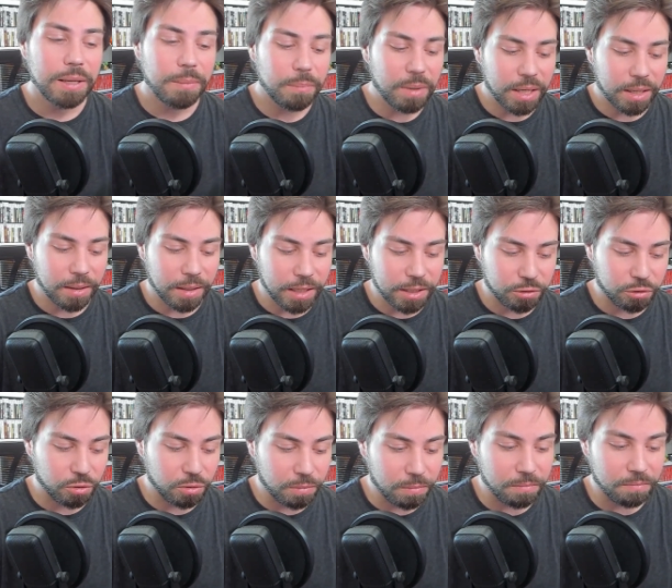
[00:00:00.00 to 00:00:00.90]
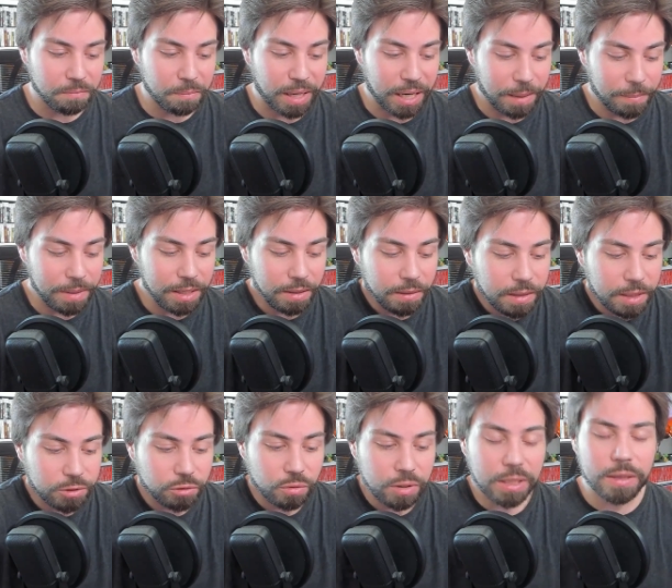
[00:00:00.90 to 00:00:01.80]
Bien, eso para mí
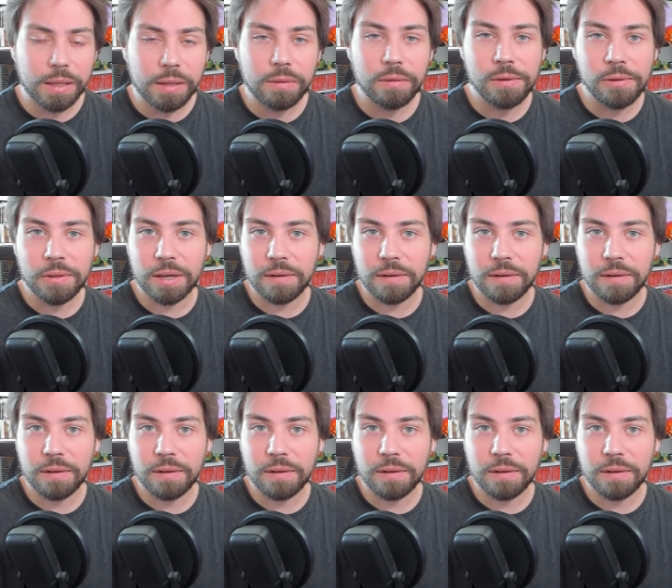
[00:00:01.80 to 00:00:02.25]
es un indicio